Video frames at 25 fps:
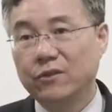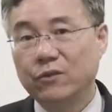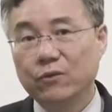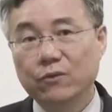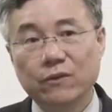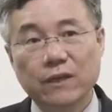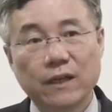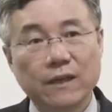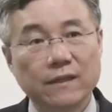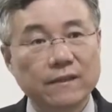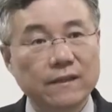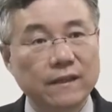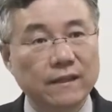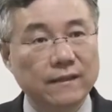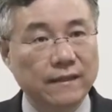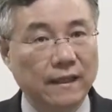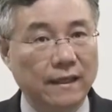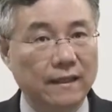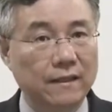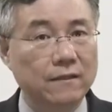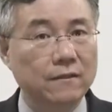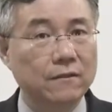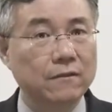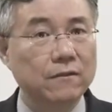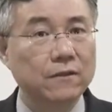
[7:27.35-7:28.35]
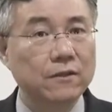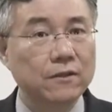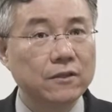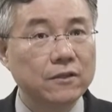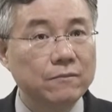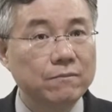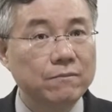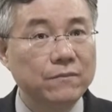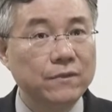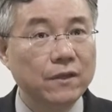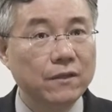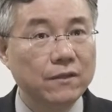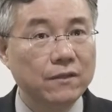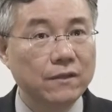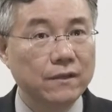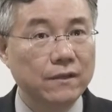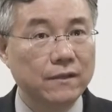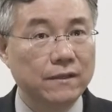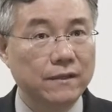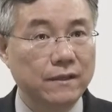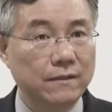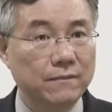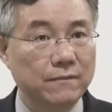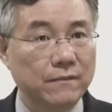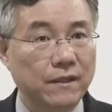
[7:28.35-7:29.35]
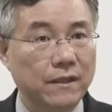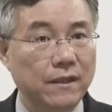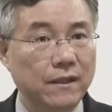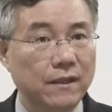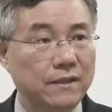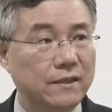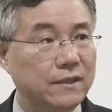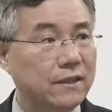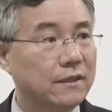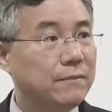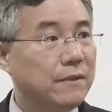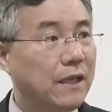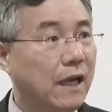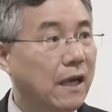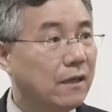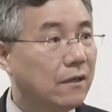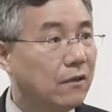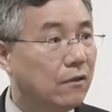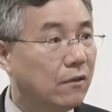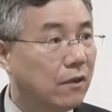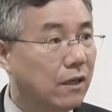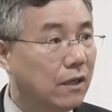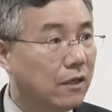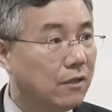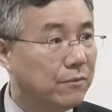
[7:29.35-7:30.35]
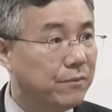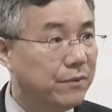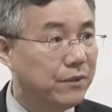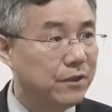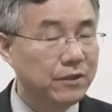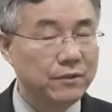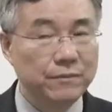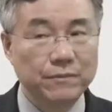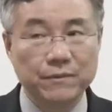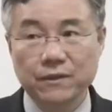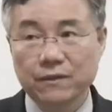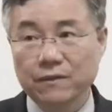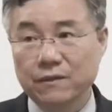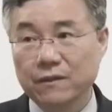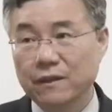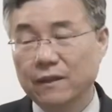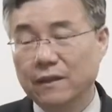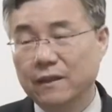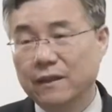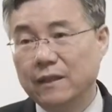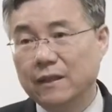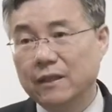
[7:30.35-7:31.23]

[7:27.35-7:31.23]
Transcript: 유대인들의 달력은 음력이기 때문에 지금 양력하고 비기면